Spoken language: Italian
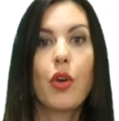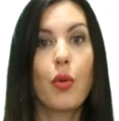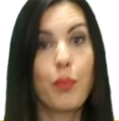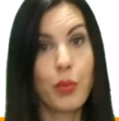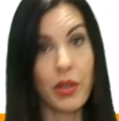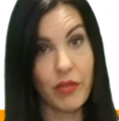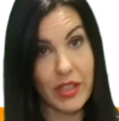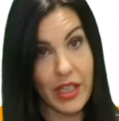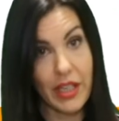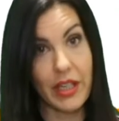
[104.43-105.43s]
oppure
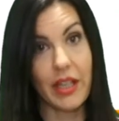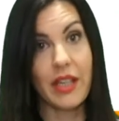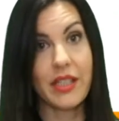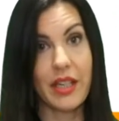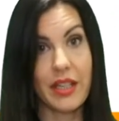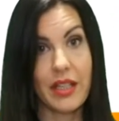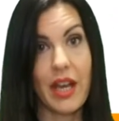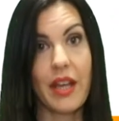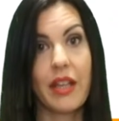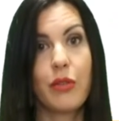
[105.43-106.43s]
vedere e
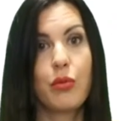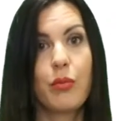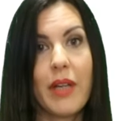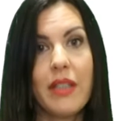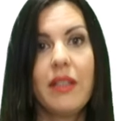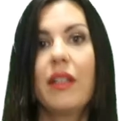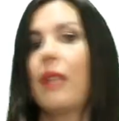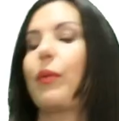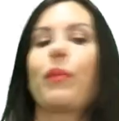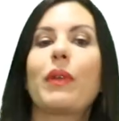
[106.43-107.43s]
scaricare i documenti
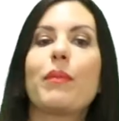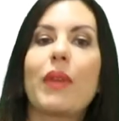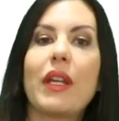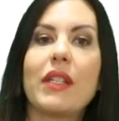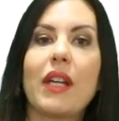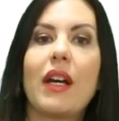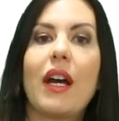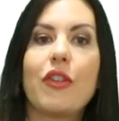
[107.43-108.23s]
della propria impresa